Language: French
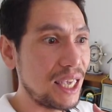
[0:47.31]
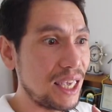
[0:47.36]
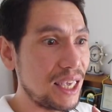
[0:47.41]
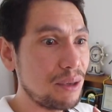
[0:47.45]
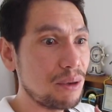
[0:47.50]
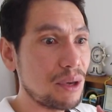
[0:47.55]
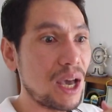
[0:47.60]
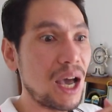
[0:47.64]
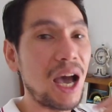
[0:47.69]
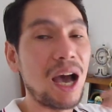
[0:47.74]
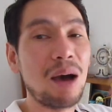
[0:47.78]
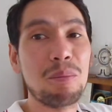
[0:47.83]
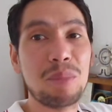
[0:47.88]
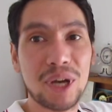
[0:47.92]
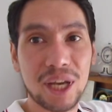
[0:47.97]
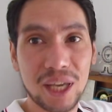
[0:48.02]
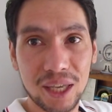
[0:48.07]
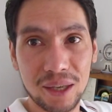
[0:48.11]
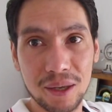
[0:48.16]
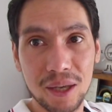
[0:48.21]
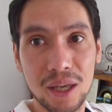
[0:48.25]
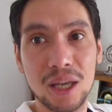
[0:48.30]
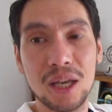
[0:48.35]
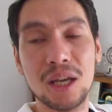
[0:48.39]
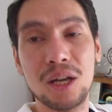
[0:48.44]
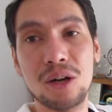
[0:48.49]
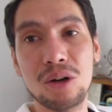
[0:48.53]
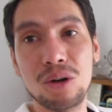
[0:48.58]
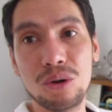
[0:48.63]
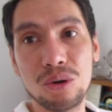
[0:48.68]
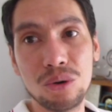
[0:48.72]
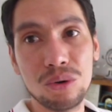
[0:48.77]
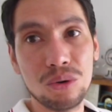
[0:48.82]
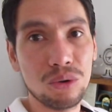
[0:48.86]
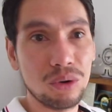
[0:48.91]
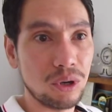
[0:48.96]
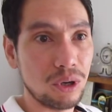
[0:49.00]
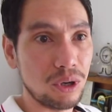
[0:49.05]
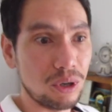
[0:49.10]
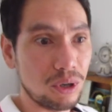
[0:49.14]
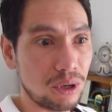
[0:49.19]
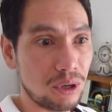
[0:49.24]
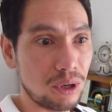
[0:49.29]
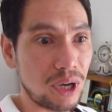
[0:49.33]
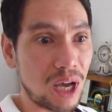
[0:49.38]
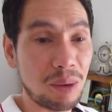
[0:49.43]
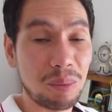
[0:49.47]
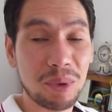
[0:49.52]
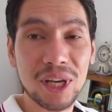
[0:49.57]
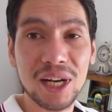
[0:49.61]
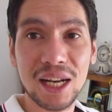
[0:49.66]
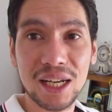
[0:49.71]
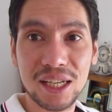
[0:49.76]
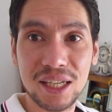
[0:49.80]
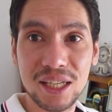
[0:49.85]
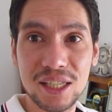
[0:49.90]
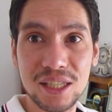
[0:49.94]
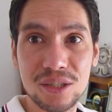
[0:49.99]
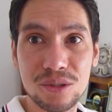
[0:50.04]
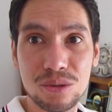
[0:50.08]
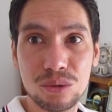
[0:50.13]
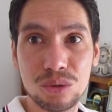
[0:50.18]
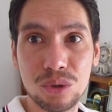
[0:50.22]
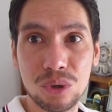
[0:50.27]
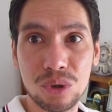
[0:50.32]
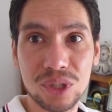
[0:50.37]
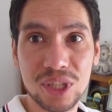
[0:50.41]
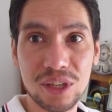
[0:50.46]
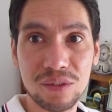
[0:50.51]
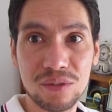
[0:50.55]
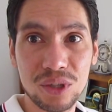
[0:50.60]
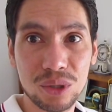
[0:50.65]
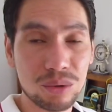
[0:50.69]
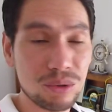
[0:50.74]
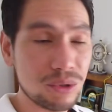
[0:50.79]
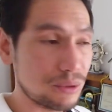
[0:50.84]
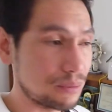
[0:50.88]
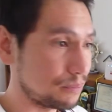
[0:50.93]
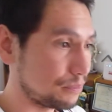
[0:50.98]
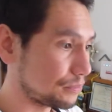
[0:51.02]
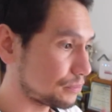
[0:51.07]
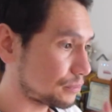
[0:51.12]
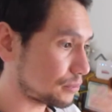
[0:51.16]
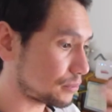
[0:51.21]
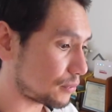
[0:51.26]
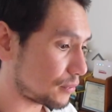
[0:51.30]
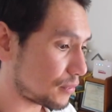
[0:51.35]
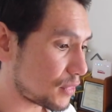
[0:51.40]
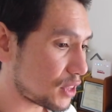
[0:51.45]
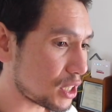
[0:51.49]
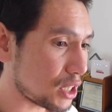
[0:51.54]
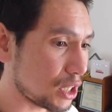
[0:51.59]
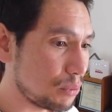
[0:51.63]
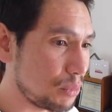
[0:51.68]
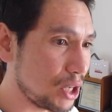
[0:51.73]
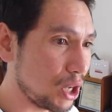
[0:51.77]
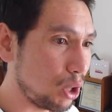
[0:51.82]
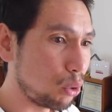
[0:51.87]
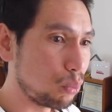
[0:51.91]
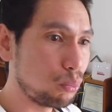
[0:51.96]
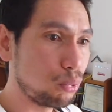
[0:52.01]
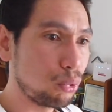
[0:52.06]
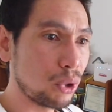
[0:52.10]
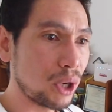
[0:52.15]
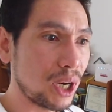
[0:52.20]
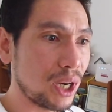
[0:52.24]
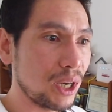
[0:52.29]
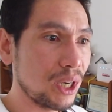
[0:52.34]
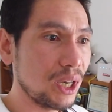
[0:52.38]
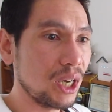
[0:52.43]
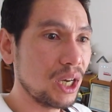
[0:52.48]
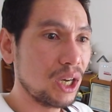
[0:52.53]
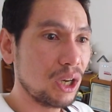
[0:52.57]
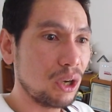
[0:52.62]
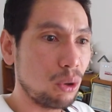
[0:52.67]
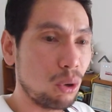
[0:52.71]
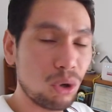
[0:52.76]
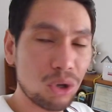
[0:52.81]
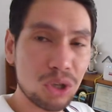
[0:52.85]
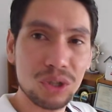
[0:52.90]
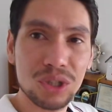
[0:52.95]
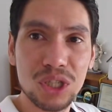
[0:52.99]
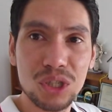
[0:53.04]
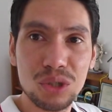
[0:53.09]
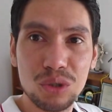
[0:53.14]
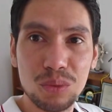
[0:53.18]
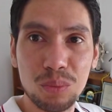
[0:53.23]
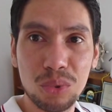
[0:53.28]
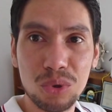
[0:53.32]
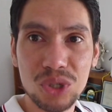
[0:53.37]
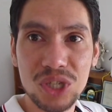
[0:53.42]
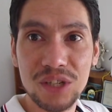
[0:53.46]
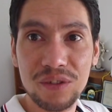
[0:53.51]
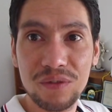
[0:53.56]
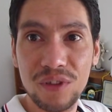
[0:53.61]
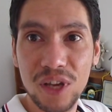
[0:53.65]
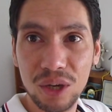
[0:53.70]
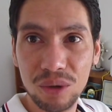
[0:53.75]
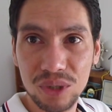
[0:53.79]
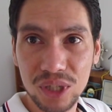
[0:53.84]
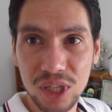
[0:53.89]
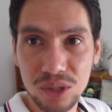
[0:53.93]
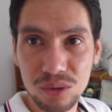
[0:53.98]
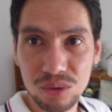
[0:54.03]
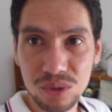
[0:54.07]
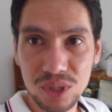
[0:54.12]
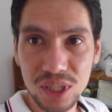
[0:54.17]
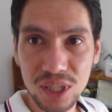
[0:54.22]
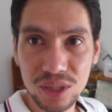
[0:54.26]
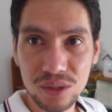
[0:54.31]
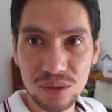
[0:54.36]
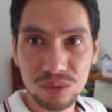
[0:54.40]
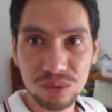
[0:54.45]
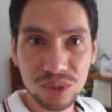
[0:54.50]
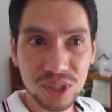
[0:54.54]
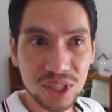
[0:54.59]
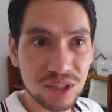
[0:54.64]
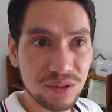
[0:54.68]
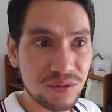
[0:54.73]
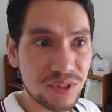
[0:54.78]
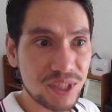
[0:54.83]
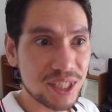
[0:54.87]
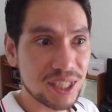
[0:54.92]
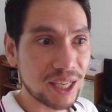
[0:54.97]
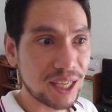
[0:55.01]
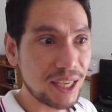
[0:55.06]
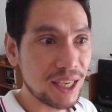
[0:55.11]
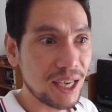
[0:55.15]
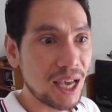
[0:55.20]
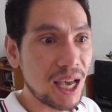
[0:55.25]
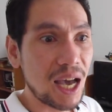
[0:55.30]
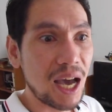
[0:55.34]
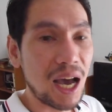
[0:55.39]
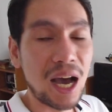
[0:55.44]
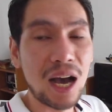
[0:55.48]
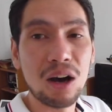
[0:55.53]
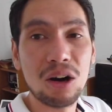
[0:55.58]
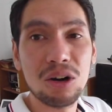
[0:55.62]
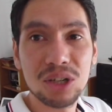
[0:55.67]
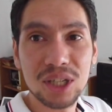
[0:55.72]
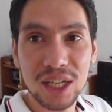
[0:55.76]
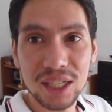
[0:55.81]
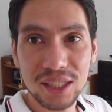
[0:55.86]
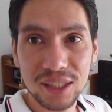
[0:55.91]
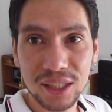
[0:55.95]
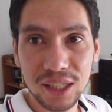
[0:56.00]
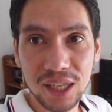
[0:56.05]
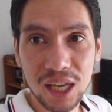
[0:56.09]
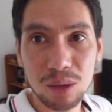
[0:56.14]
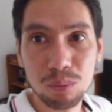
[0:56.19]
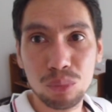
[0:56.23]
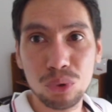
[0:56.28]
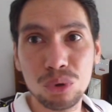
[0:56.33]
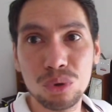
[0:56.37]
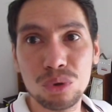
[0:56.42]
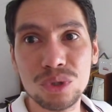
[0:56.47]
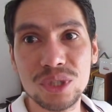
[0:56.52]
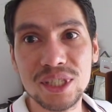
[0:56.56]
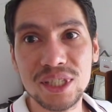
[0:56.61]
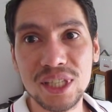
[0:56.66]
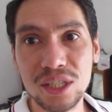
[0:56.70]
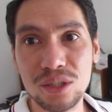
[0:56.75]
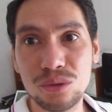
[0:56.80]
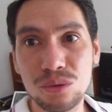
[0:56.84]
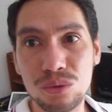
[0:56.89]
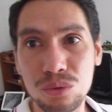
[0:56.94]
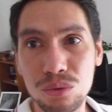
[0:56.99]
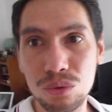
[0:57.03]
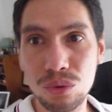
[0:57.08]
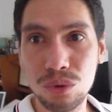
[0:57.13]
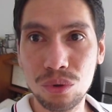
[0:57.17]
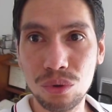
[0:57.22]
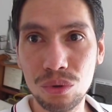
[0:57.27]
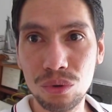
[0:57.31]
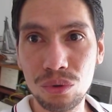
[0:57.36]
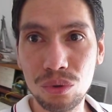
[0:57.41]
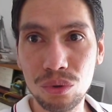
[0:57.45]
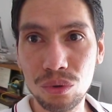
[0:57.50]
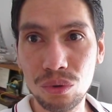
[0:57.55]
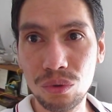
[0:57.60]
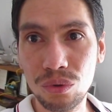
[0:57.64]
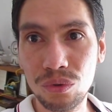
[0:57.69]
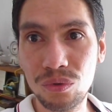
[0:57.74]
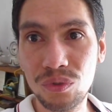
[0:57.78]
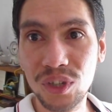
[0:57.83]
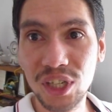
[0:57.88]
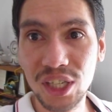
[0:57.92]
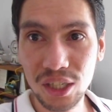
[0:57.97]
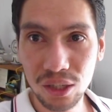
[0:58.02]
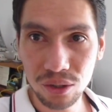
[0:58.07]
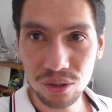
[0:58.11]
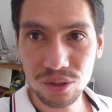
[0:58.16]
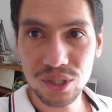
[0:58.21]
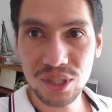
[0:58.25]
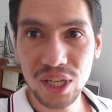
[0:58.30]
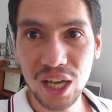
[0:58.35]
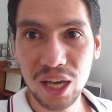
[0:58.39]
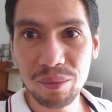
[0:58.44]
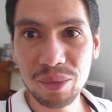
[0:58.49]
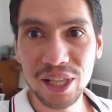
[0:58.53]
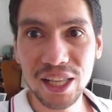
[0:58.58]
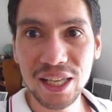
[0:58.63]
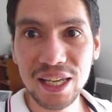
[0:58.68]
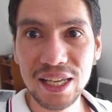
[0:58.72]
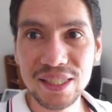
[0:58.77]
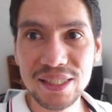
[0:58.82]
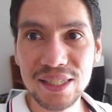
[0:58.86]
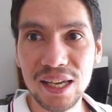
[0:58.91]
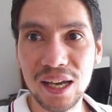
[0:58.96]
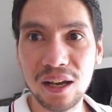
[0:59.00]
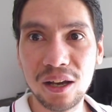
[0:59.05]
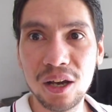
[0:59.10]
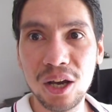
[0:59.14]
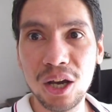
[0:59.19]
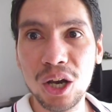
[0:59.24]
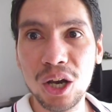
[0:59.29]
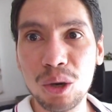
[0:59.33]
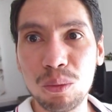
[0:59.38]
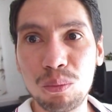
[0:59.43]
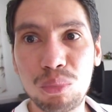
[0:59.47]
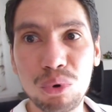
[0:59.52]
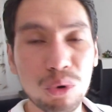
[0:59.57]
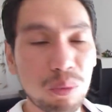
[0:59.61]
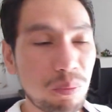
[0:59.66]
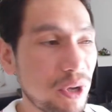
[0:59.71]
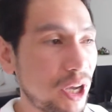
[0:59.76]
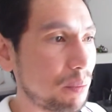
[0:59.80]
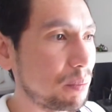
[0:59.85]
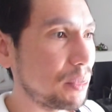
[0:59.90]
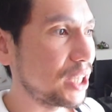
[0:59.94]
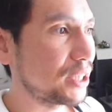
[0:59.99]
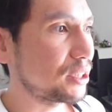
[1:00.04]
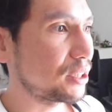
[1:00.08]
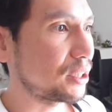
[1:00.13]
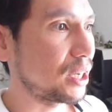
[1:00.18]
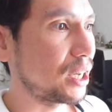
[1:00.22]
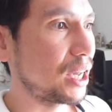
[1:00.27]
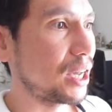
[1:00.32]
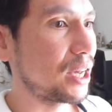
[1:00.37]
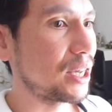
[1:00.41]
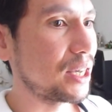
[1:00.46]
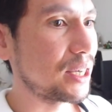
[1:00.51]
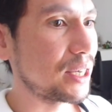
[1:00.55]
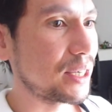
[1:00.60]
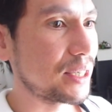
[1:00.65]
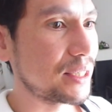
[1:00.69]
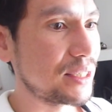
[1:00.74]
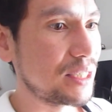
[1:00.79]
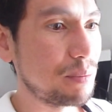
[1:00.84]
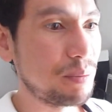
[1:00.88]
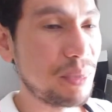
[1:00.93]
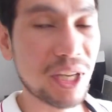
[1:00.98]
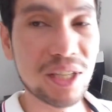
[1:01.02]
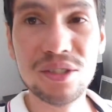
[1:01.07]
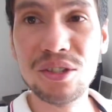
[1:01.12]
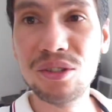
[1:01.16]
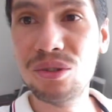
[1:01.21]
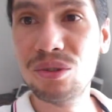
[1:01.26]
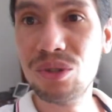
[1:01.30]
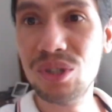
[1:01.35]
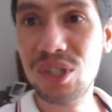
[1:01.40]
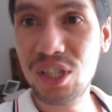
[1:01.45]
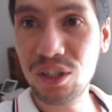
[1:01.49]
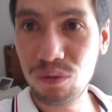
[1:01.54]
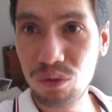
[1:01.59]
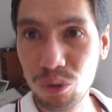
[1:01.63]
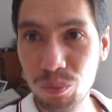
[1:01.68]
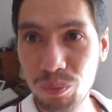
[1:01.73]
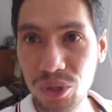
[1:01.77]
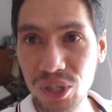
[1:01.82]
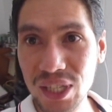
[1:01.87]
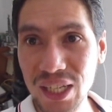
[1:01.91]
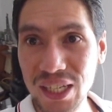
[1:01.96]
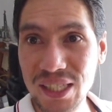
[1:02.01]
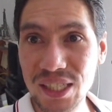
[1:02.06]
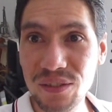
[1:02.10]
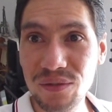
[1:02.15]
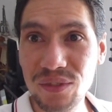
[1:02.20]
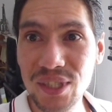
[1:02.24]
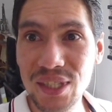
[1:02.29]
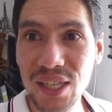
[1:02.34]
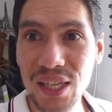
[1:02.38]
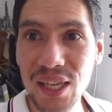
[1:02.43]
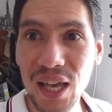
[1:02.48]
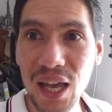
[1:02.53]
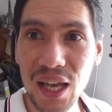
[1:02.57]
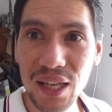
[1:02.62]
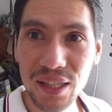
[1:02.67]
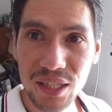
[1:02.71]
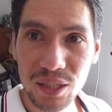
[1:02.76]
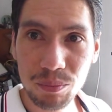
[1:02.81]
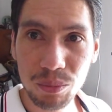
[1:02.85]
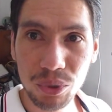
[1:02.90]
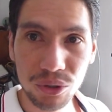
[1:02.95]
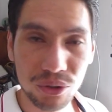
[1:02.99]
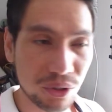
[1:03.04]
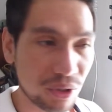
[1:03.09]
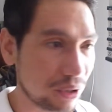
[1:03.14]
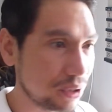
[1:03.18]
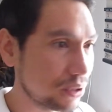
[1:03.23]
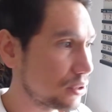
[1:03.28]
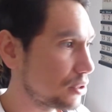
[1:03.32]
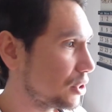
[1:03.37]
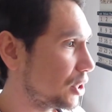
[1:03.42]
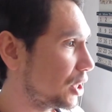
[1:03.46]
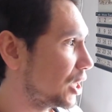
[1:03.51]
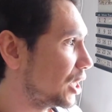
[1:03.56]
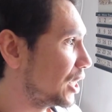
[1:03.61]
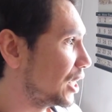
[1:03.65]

Et après, le, après la crise du coronavirus, eh bien on pourra orienter ce projet vers une association qui viserait à encadrer un peu le statut euh, de freelance à Madagascar pour permettre à ces personnes de développer une activité indépendante